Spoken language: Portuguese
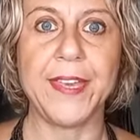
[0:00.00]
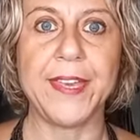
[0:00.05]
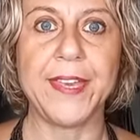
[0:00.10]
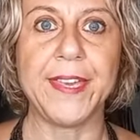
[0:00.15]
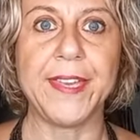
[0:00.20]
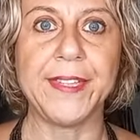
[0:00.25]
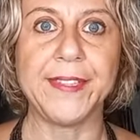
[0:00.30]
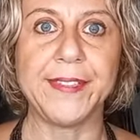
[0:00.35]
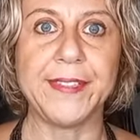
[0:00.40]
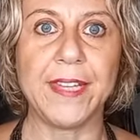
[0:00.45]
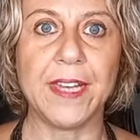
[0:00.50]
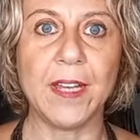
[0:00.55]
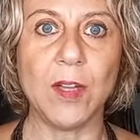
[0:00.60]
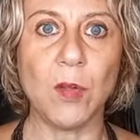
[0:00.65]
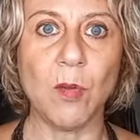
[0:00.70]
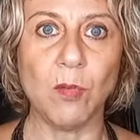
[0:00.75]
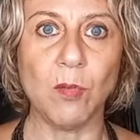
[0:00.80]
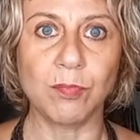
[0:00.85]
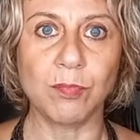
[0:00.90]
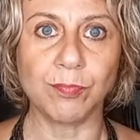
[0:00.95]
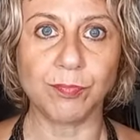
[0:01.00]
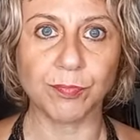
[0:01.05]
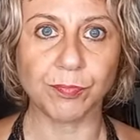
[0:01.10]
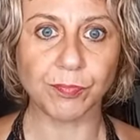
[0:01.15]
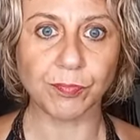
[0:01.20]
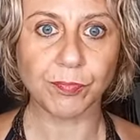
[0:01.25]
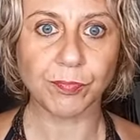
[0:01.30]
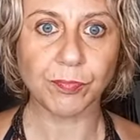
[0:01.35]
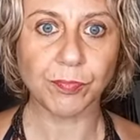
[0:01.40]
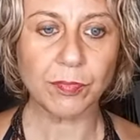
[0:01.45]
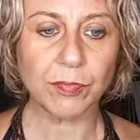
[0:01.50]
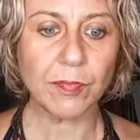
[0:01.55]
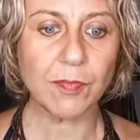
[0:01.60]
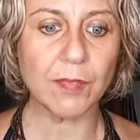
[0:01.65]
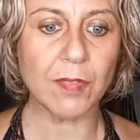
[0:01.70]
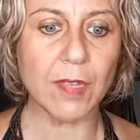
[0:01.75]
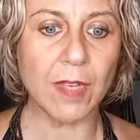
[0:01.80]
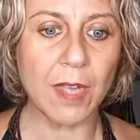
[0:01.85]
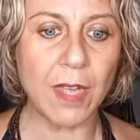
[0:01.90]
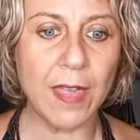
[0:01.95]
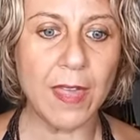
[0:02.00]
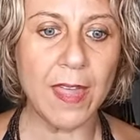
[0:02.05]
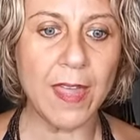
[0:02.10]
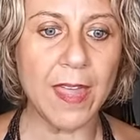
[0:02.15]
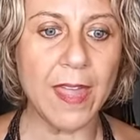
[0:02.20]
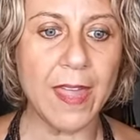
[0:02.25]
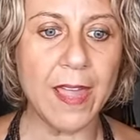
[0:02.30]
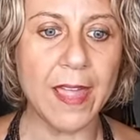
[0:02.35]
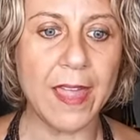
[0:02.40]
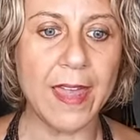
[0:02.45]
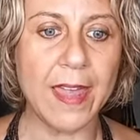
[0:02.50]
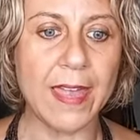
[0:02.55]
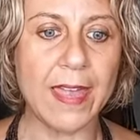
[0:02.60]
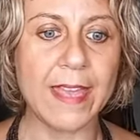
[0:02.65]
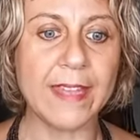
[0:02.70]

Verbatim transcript: Então, é,